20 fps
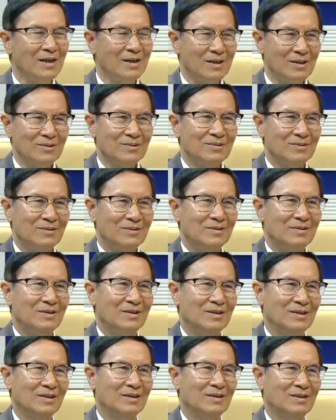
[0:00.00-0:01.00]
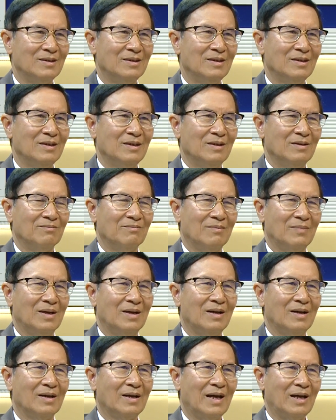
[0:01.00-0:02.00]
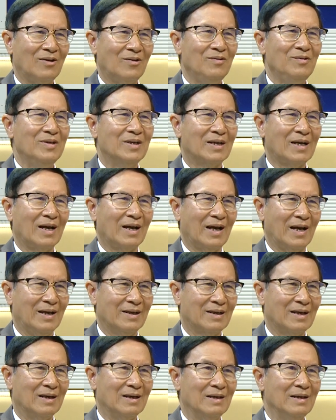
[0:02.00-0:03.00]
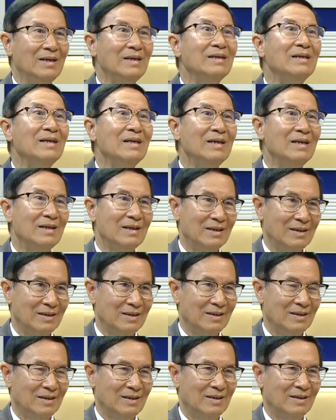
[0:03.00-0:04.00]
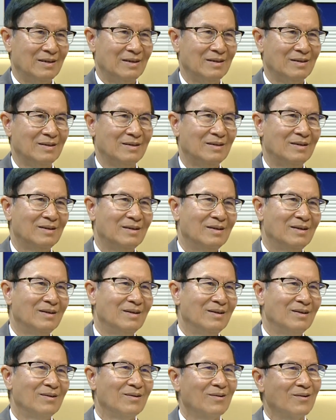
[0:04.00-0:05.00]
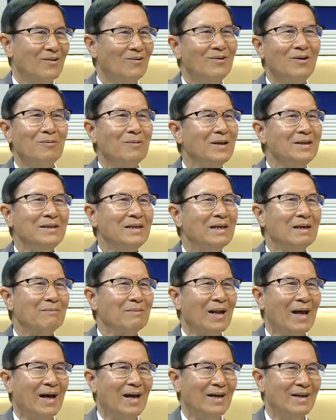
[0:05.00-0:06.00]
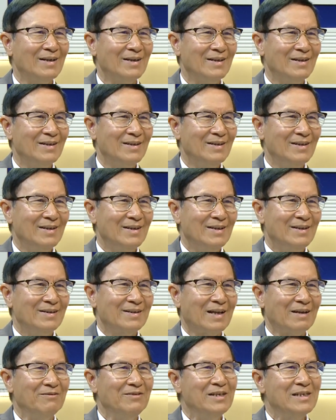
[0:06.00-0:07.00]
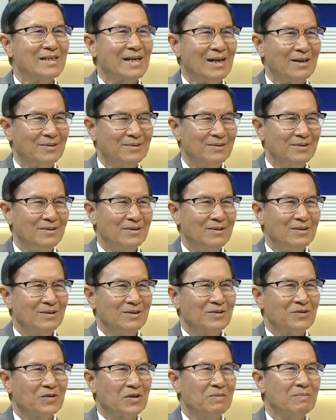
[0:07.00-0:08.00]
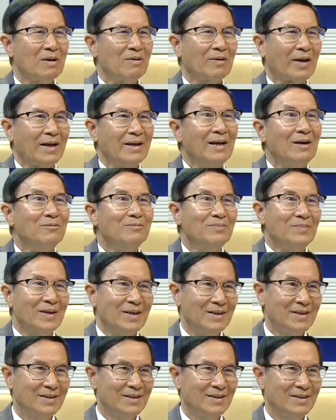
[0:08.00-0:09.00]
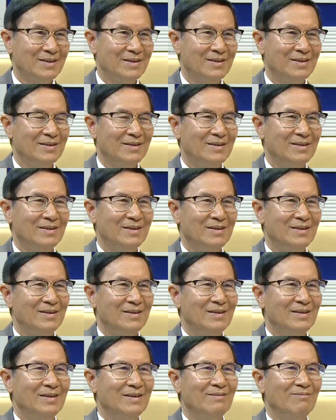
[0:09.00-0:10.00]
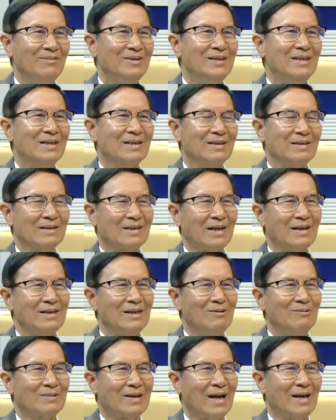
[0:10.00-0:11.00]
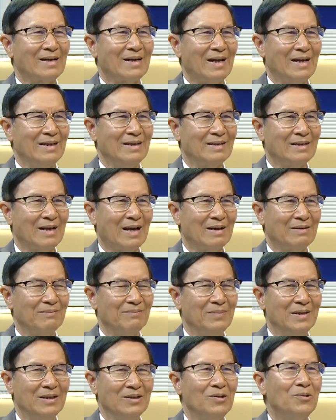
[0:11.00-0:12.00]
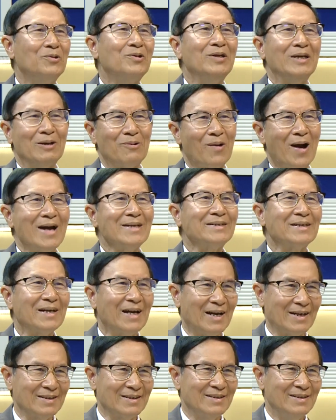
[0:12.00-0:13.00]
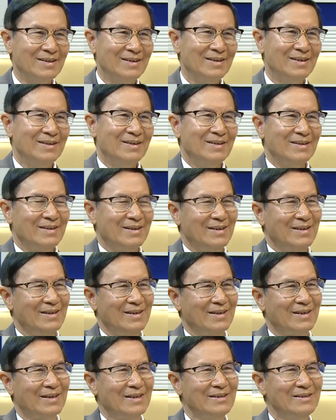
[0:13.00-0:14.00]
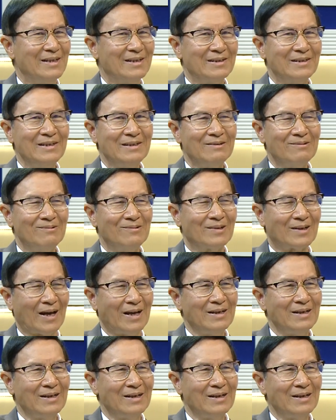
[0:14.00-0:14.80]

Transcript: đâu yeah. Dạ. à, ờ, mà nghe nói bây giờ càng ngày nó càng ít đi yeah. Dạ. à, cũng không lấy gì làm lạ tại vì sao nó mọc ở cánh đồng mà yeah. Dạ. bây giờ cánh đồng càng ngày càng bị đô thị hóa chẳng hạn thì cái diện tích của cánh